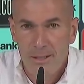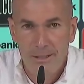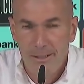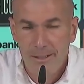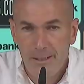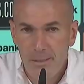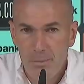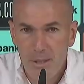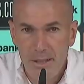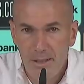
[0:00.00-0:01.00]

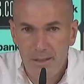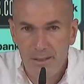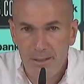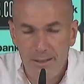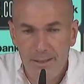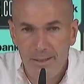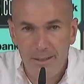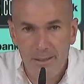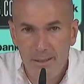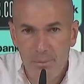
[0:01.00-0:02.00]
Eh, bien
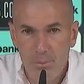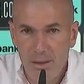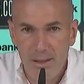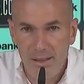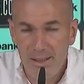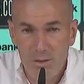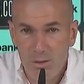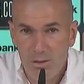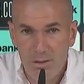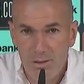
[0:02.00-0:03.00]
eh, para el
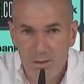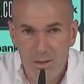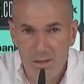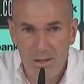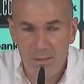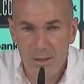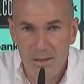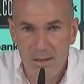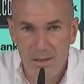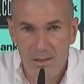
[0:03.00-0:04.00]
resto. Entonces
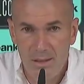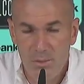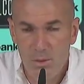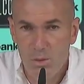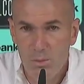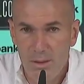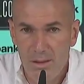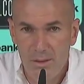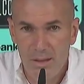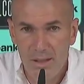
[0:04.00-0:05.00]
mañana tenemos un
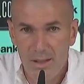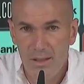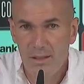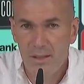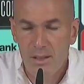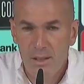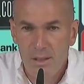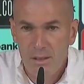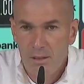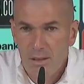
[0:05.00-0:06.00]
partido de liga
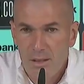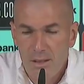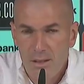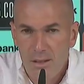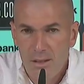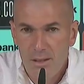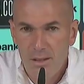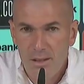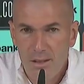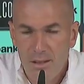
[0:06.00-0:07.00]

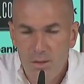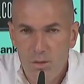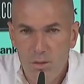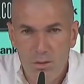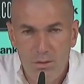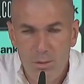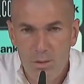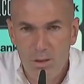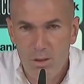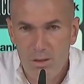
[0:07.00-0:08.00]
y, nosotros nos
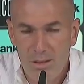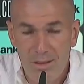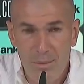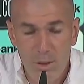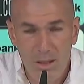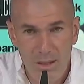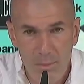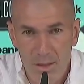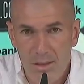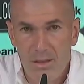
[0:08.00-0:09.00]
vamos a concentrar porque
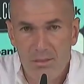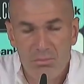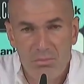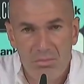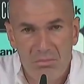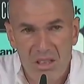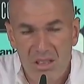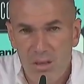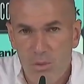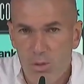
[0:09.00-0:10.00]
además
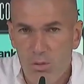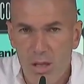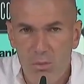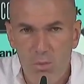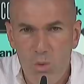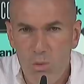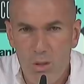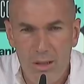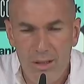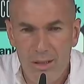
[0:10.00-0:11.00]
hicimos una muy
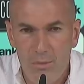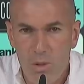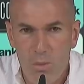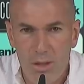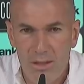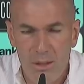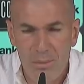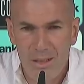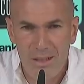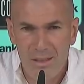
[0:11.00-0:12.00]
buena, muy buena
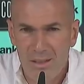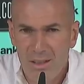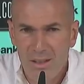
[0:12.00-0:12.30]
semana.